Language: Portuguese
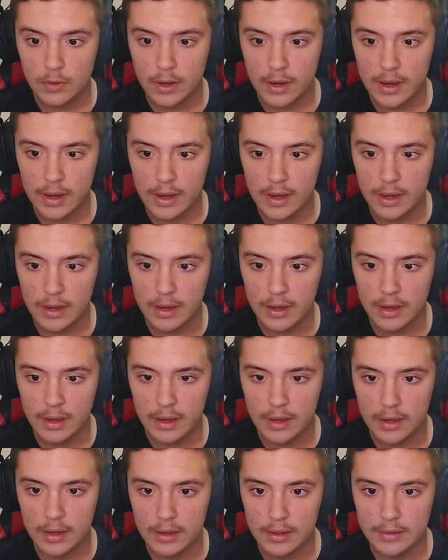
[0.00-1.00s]

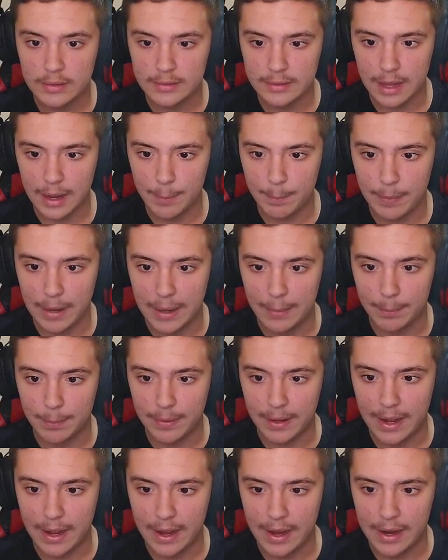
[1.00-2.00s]
Eita,
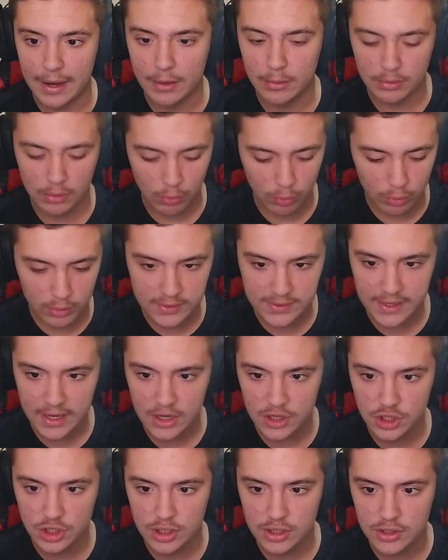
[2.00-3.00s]
papai. Eu não
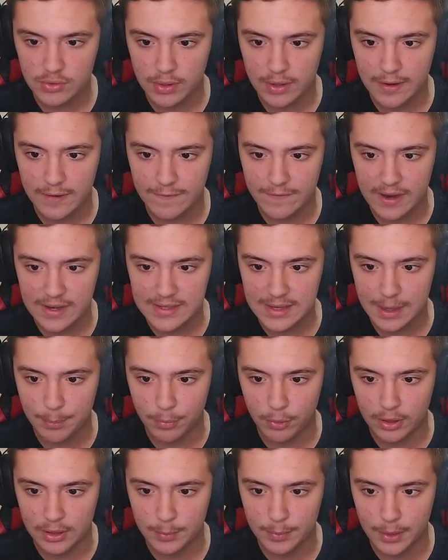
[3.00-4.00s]
gostei disso, hein? Fecha essa
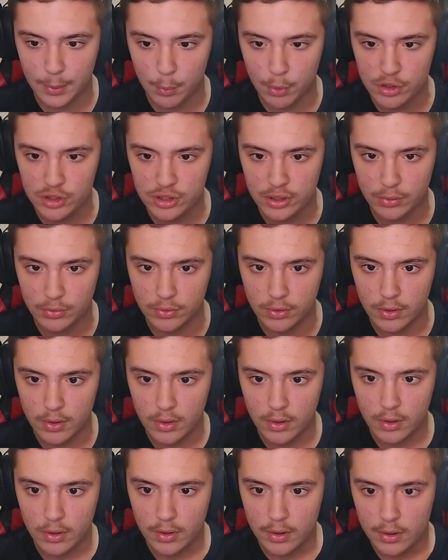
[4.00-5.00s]
porta, pelo amor de Deus.
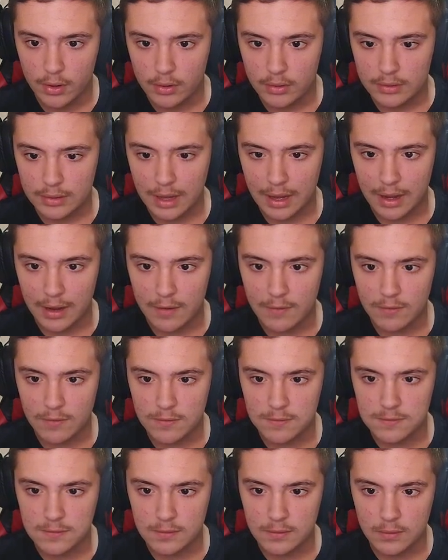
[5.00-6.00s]
Tá.
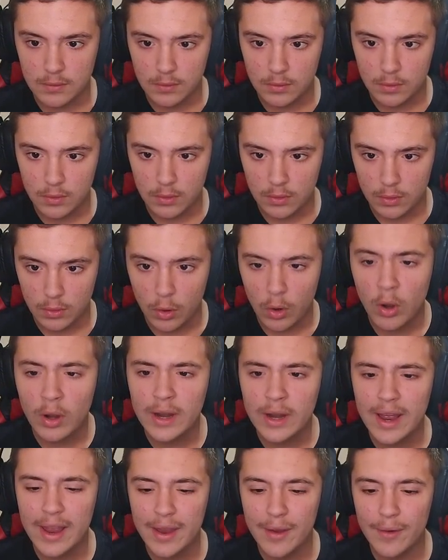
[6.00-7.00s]

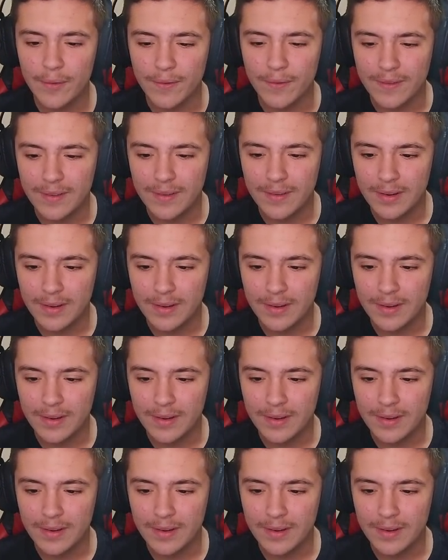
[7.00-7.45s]
Olha eu.